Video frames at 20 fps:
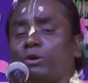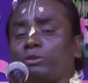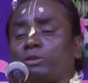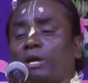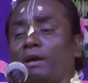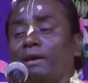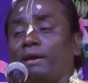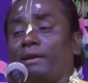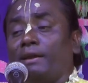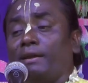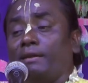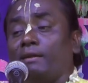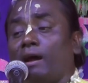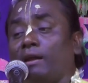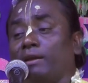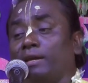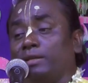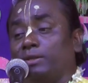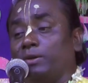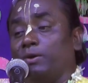মশাইয়ের
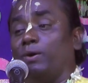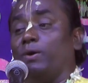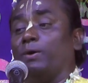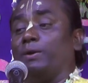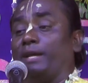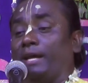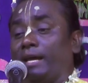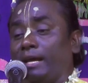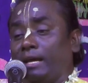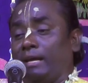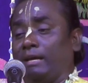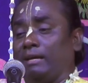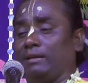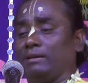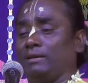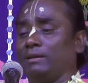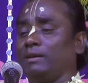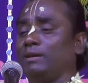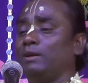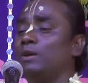নাড়ি ধরে
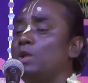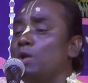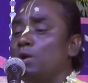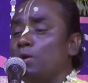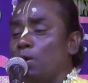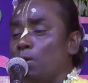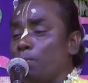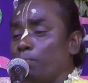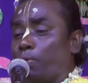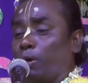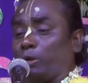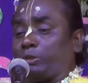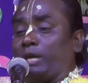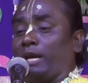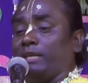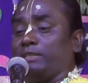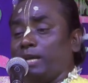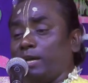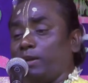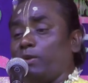
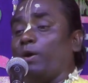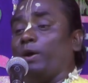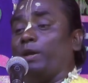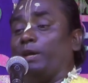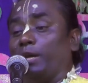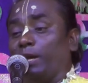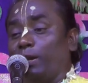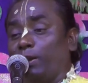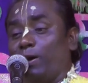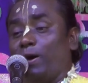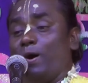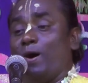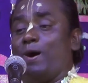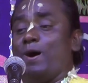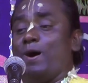বসে যে রইল